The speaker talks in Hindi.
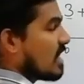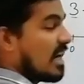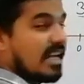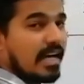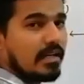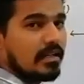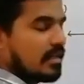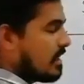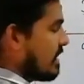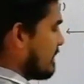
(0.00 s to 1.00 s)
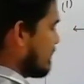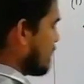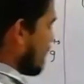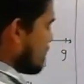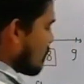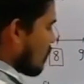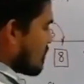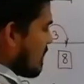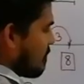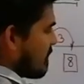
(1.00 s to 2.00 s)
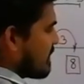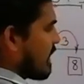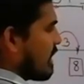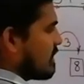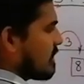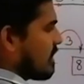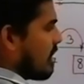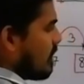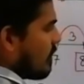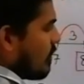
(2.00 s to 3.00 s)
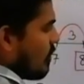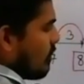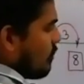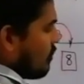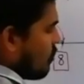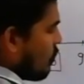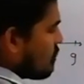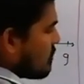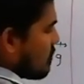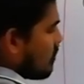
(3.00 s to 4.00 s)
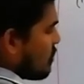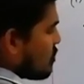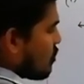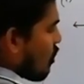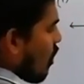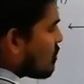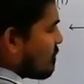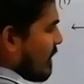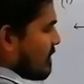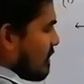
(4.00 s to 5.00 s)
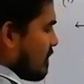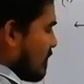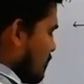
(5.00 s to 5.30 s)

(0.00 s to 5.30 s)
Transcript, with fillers: क्लियर इसी तरह से क्वेश्चन नंबर सेकंड देखते हैं यूज स्ट्रोक्स मेथड